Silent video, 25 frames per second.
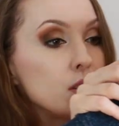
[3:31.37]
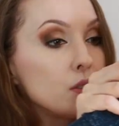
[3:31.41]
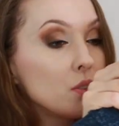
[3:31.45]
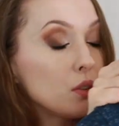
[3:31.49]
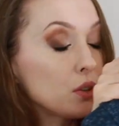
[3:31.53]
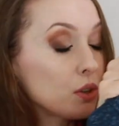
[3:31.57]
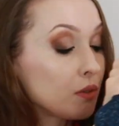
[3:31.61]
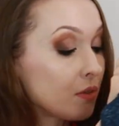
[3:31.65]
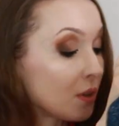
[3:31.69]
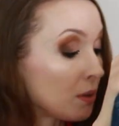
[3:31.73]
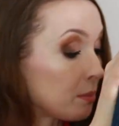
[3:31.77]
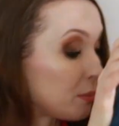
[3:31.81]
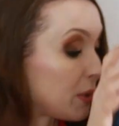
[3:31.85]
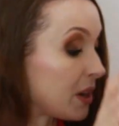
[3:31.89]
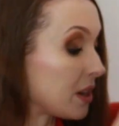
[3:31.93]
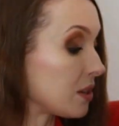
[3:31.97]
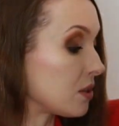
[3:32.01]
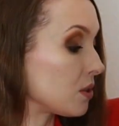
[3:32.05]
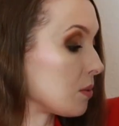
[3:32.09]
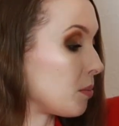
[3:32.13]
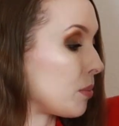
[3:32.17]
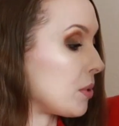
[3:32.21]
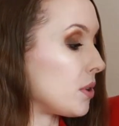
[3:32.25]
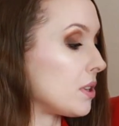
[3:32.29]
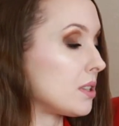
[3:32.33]
No i Wam
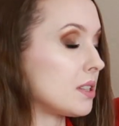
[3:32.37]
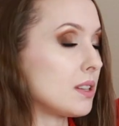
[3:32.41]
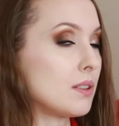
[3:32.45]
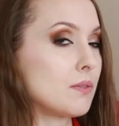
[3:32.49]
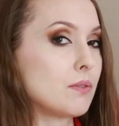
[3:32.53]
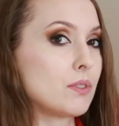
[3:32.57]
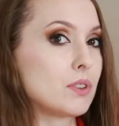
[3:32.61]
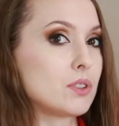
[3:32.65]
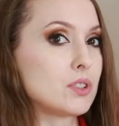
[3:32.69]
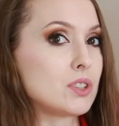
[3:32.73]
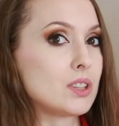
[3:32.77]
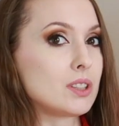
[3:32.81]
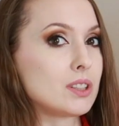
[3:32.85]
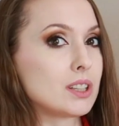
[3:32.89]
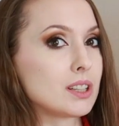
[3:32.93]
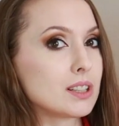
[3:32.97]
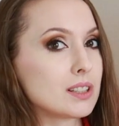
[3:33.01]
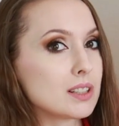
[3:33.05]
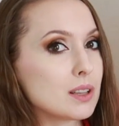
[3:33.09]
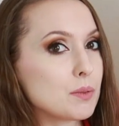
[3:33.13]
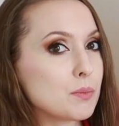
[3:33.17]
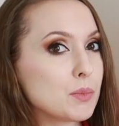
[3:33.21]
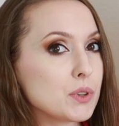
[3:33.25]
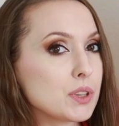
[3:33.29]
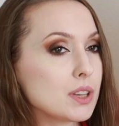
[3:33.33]
bardzo polecam właśnie, tak
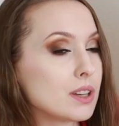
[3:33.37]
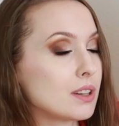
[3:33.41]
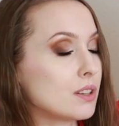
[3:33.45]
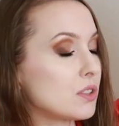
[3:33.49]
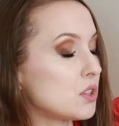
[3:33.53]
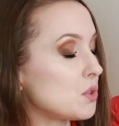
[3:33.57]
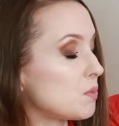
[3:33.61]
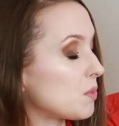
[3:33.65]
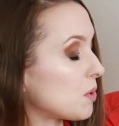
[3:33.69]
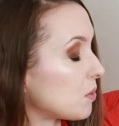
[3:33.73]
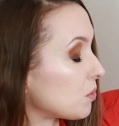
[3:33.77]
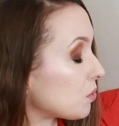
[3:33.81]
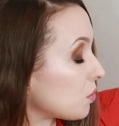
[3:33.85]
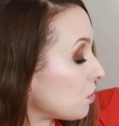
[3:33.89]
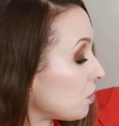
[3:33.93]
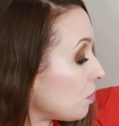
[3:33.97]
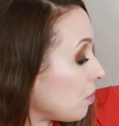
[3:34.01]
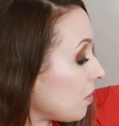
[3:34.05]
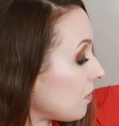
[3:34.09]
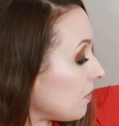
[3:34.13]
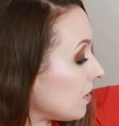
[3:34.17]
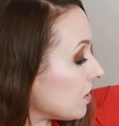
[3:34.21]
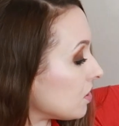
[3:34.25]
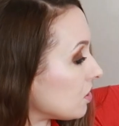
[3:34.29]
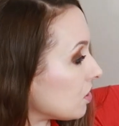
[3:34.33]
samo jak zimą
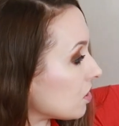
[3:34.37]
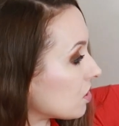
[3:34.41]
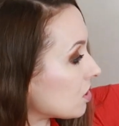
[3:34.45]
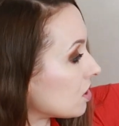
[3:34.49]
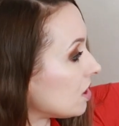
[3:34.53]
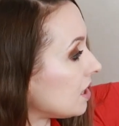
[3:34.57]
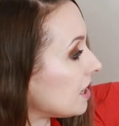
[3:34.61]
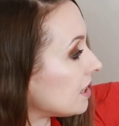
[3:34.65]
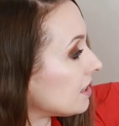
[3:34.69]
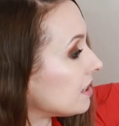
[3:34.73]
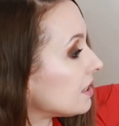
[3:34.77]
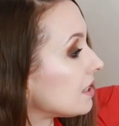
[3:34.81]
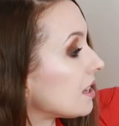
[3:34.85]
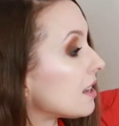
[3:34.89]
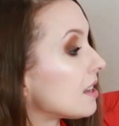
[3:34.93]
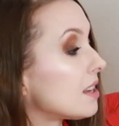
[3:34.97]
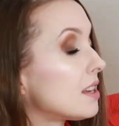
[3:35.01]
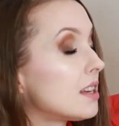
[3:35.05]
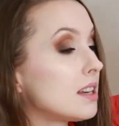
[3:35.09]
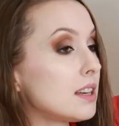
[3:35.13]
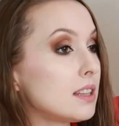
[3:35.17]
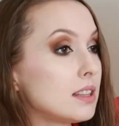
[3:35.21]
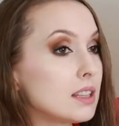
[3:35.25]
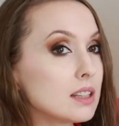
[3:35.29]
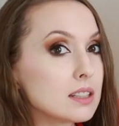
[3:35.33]
kupować rzeczy letnie,
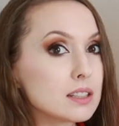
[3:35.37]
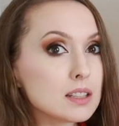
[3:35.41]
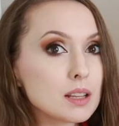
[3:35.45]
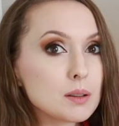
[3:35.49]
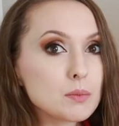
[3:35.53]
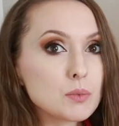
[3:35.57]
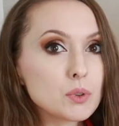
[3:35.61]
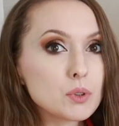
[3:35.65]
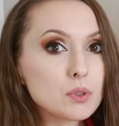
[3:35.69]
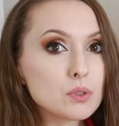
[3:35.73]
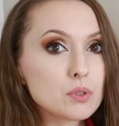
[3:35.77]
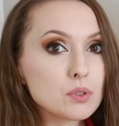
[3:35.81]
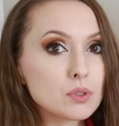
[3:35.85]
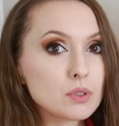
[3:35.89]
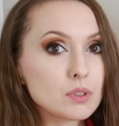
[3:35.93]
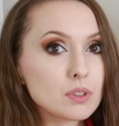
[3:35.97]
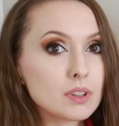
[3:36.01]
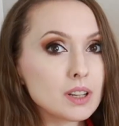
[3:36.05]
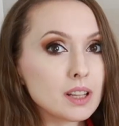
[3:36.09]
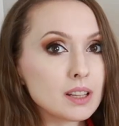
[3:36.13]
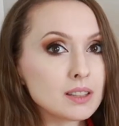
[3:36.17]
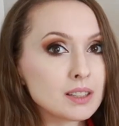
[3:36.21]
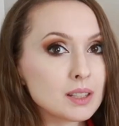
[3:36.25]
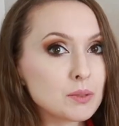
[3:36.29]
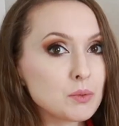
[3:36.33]
tak samo
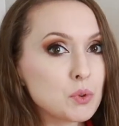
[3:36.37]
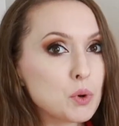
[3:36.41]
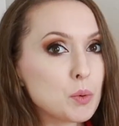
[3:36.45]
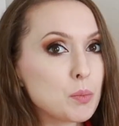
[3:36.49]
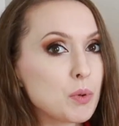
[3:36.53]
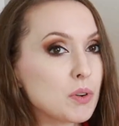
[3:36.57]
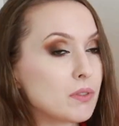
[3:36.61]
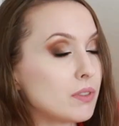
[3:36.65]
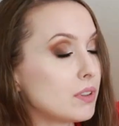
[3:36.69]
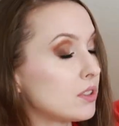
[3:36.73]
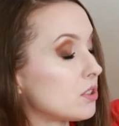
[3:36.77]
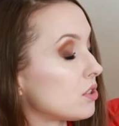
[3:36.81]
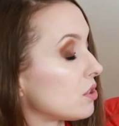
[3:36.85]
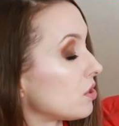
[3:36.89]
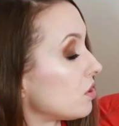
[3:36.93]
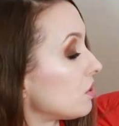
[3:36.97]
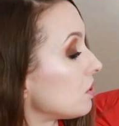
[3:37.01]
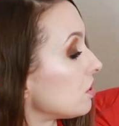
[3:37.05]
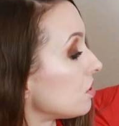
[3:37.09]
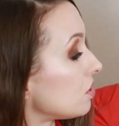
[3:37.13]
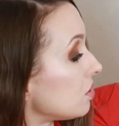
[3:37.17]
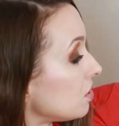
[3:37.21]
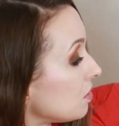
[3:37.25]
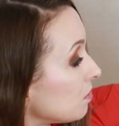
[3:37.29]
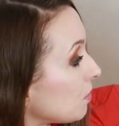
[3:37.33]
latem kupować
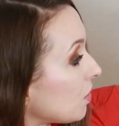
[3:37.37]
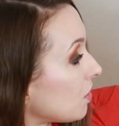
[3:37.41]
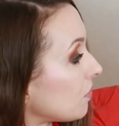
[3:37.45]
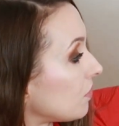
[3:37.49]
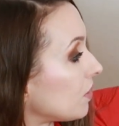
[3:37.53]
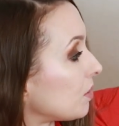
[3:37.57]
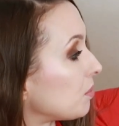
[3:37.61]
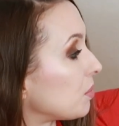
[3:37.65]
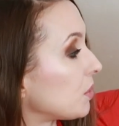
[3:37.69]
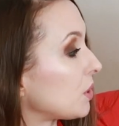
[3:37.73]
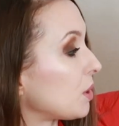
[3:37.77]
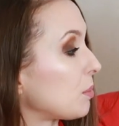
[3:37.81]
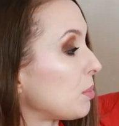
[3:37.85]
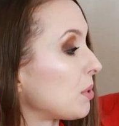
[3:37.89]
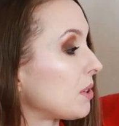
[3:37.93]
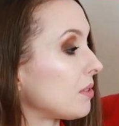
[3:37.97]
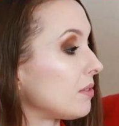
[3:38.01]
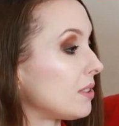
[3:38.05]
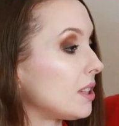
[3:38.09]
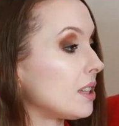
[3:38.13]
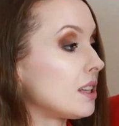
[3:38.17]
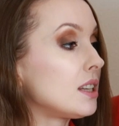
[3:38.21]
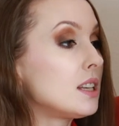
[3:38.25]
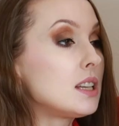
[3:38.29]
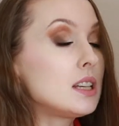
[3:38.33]
rzeczy zimowe, bo
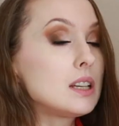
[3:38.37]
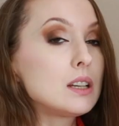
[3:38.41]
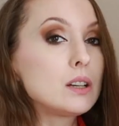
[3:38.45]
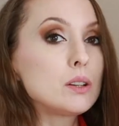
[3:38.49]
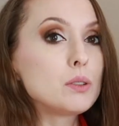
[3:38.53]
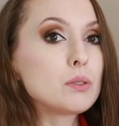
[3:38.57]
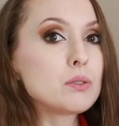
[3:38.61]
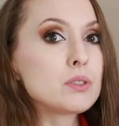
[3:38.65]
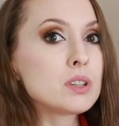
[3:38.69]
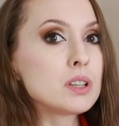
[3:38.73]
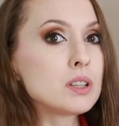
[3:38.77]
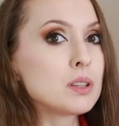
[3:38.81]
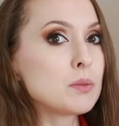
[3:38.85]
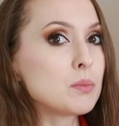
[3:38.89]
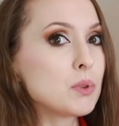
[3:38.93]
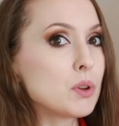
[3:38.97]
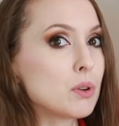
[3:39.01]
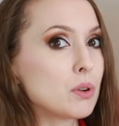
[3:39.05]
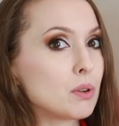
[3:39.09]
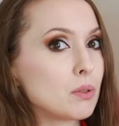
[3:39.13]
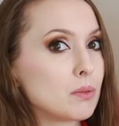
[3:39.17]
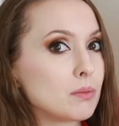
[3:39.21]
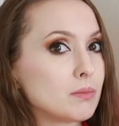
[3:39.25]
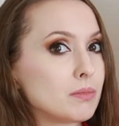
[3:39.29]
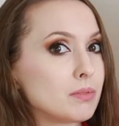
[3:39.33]
naprawdę ludzie nie
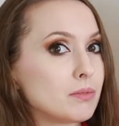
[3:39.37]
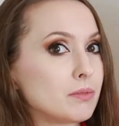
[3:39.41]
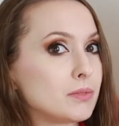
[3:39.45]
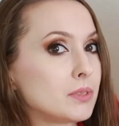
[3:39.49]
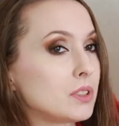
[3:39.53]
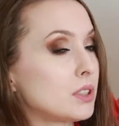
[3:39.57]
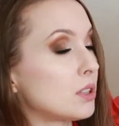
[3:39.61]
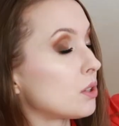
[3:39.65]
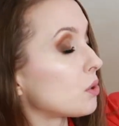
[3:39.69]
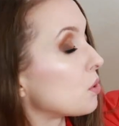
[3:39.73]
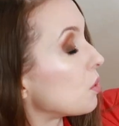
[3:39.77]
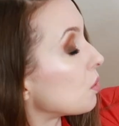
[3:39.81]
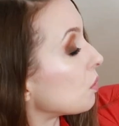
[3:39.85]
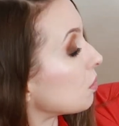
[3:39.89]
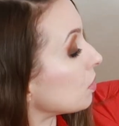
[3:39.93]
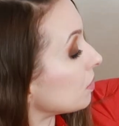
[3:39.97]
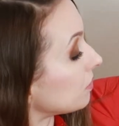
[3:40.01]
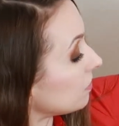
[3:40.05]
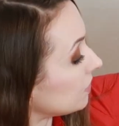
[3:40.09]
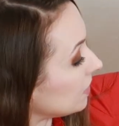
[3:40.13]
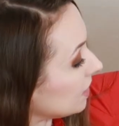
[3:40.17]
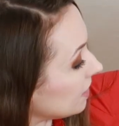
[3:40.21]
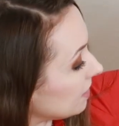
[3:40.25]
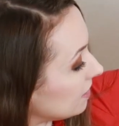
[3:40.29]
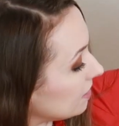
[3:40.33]
biorą z
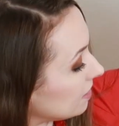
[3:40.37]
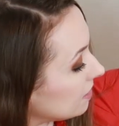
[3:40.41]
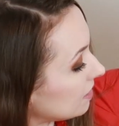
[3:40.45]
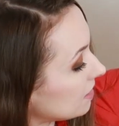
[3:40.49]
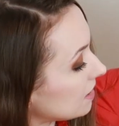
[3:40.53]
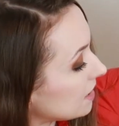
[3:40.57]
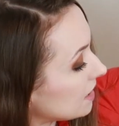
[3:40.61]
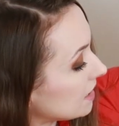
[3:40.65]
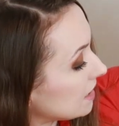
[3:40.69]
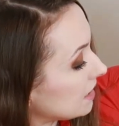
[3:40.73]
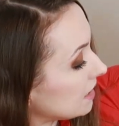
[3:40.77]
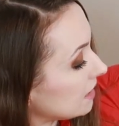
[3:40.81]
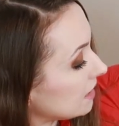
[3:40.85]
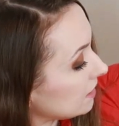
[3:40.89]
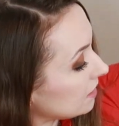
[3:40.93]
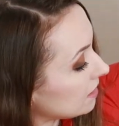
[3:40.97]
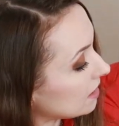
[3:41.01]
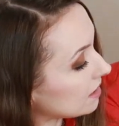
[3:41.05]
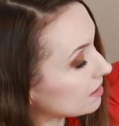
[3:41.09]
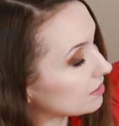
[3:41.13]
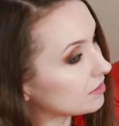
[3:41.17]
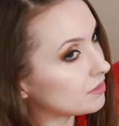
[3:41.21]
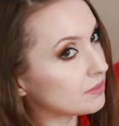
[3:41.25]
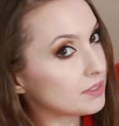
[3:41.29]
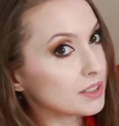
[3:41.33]
reguły wtedy no
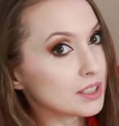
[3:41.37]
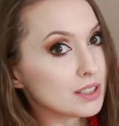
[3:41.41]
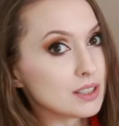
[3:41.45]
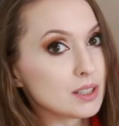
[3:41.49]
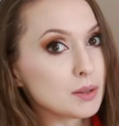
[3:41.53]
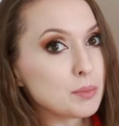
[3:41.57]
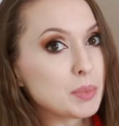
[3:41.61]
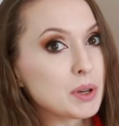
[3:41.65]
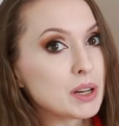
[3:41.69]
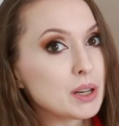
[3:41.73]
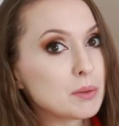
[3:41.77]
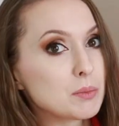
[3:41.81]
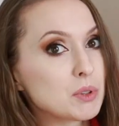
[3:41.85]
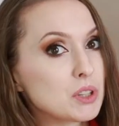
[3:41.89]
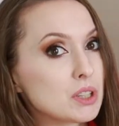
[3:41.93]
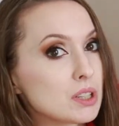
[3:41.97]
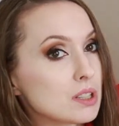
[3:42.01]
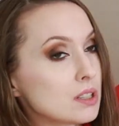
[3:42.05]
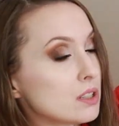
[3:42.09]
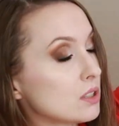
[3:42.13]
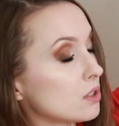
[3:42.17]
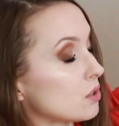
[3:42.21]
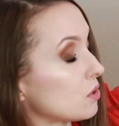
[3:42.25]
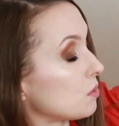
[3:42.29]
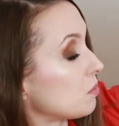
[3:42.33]
wiecie, parę
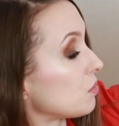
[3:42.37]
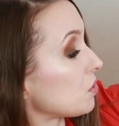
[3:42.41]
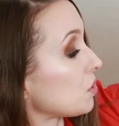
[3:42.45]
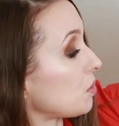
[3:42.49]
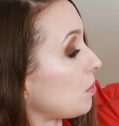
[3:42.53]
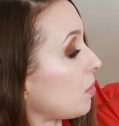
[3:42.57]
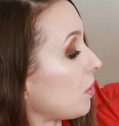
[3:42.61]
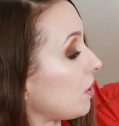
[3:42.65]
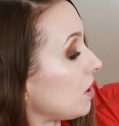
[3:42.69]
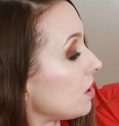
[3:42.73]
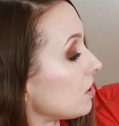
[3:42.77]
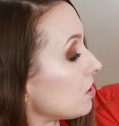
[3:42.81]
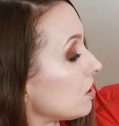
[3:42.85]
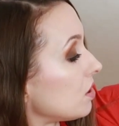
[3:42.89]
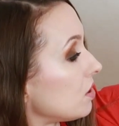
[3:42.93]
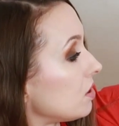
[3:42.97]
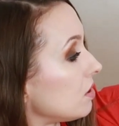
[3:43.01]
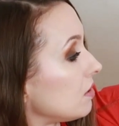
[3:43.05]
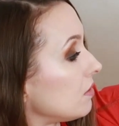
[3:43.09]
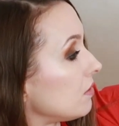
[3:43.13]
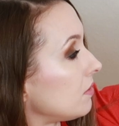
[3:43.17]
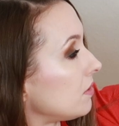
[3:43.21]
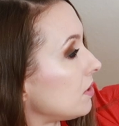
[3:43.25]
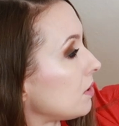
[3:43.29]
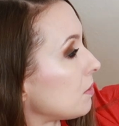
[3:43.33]
miesięcy rzecz może
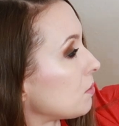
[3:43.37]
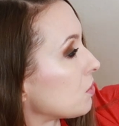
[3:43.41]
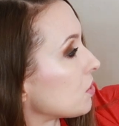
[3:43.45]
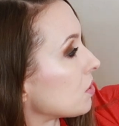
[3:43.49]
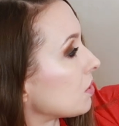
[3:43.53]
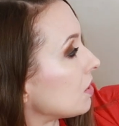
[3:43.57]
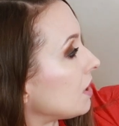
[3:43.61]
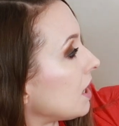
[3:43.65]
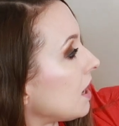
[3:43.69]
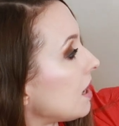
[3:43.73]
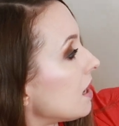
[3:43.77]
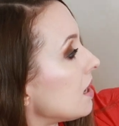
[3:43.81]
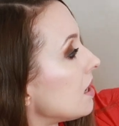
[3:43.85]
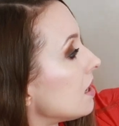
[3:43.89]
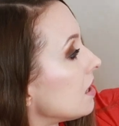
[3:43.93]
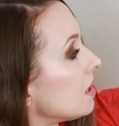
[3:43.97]
poleżeć i się przyda.